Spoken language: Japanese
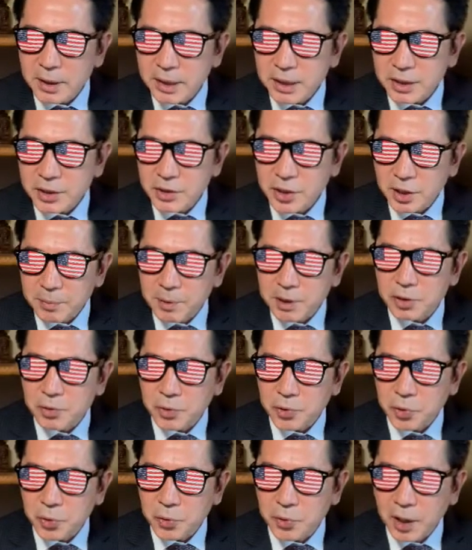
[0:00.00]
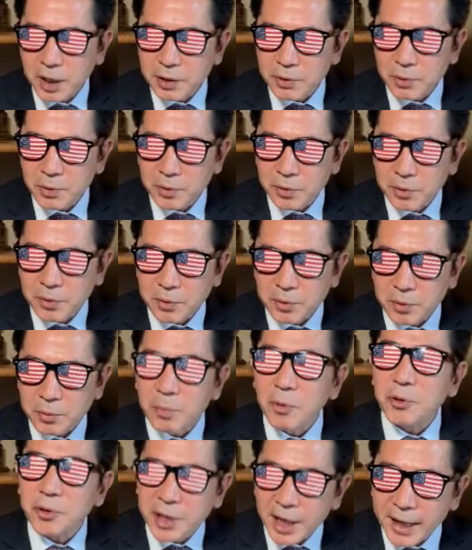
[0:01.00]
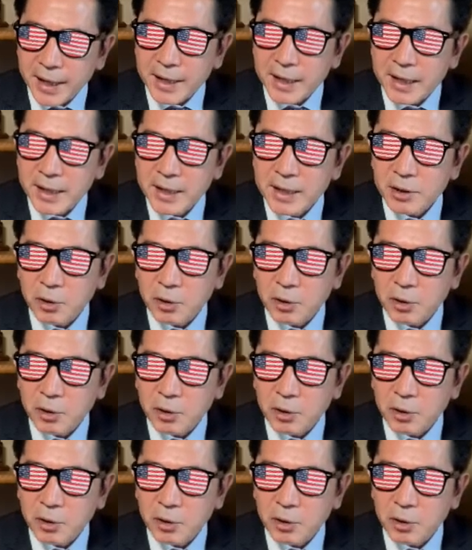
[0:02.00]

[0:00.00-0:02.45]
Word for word: えー、性別と障害の問題、